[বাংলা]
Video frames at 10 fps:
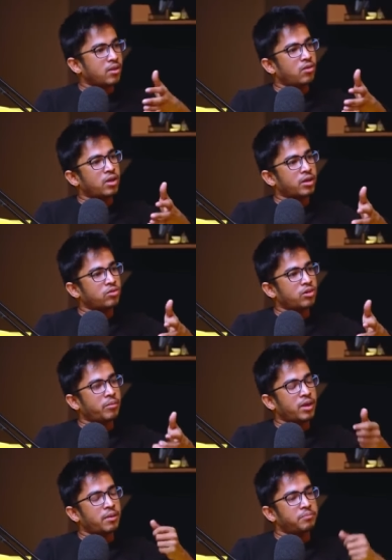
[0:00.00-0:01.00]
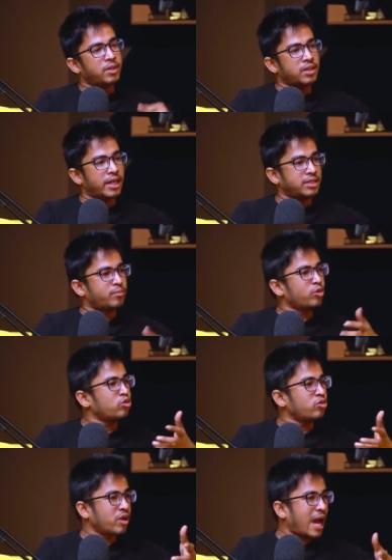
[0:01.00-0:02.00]
ওখানে কিন্তু আমরা দেখি যে
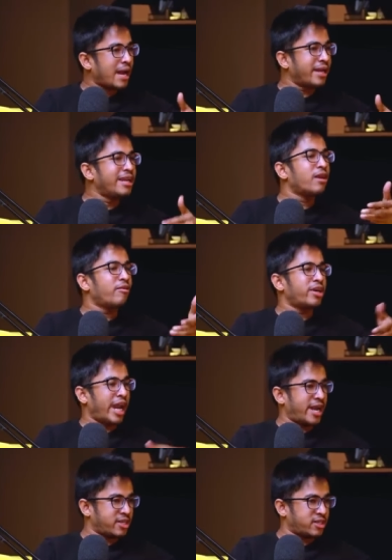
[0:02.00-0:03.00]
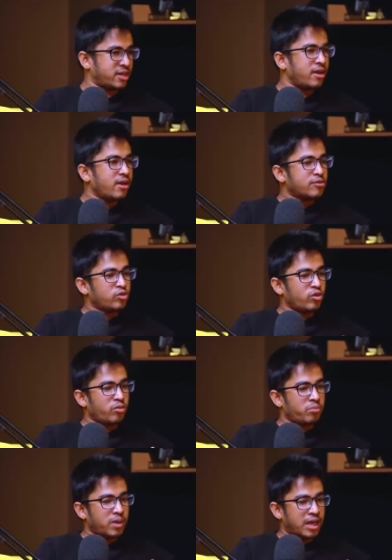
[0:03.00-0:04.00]
প্রচুর আর ইরিলেভেন্ট অ্যাড আসে সো
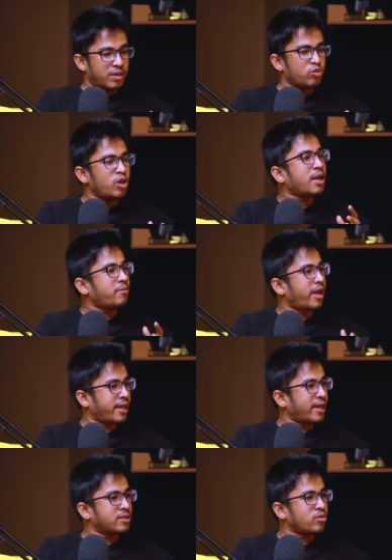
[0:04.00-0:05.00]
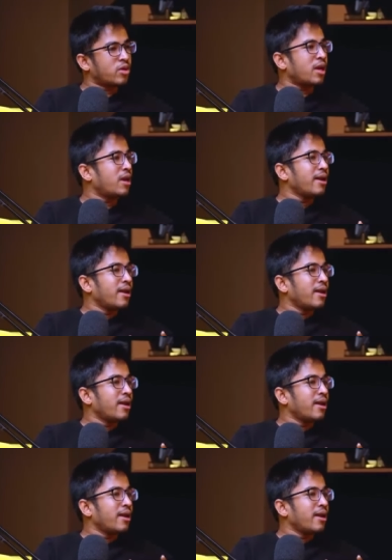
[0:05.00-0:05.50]
আলহামদুলিল্লাহ একটা ভাইয়েরা আছে ওনারা